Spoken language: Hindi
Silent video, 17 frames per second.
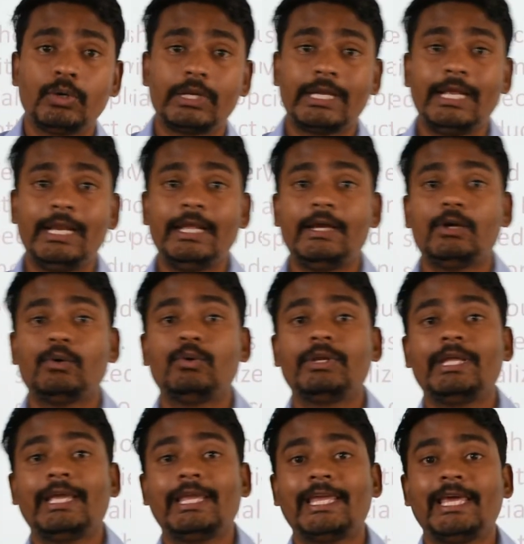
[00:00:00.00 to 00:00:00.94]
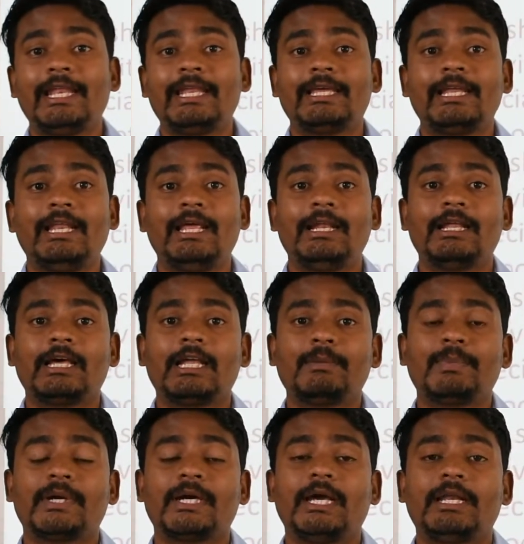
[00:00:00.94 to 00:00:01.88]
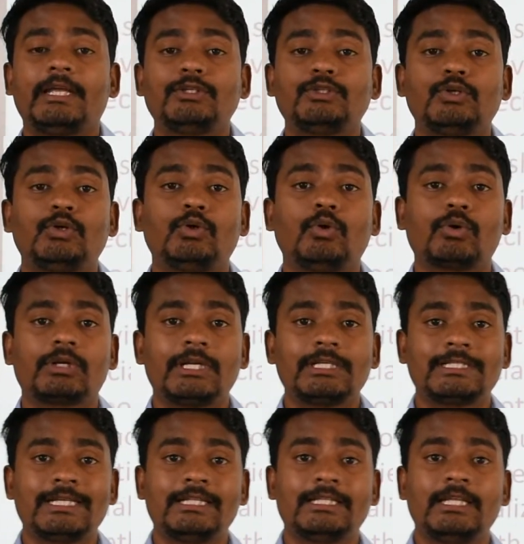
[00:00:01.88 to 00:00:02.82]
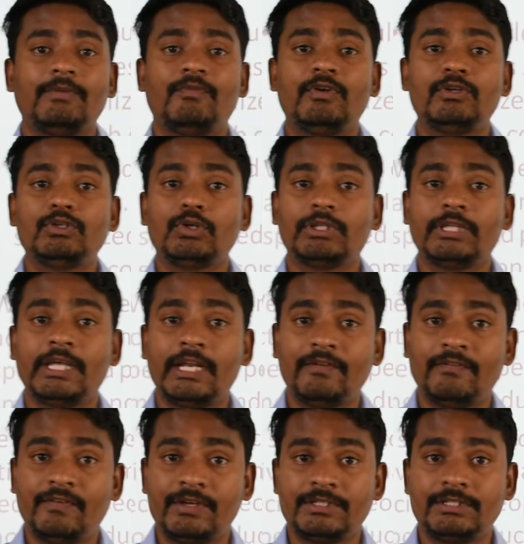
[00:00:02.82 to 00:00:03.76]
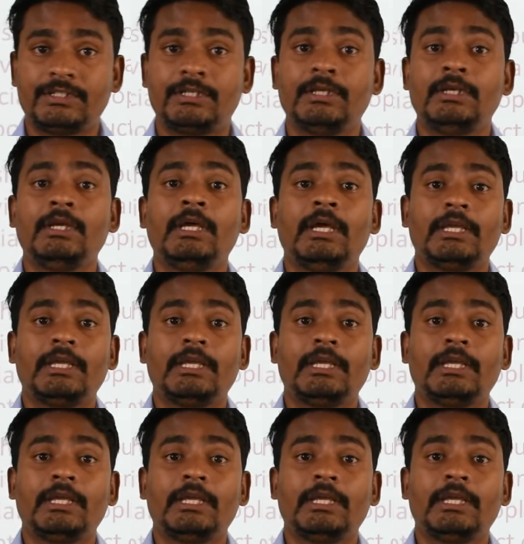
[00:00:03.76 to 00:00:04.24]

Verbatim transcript: उनके लिए उनके केयर के लिए अलग अलग प्रकार के जो डॉक्टर्स रहते हैं फिजियोथेरेपिस्ट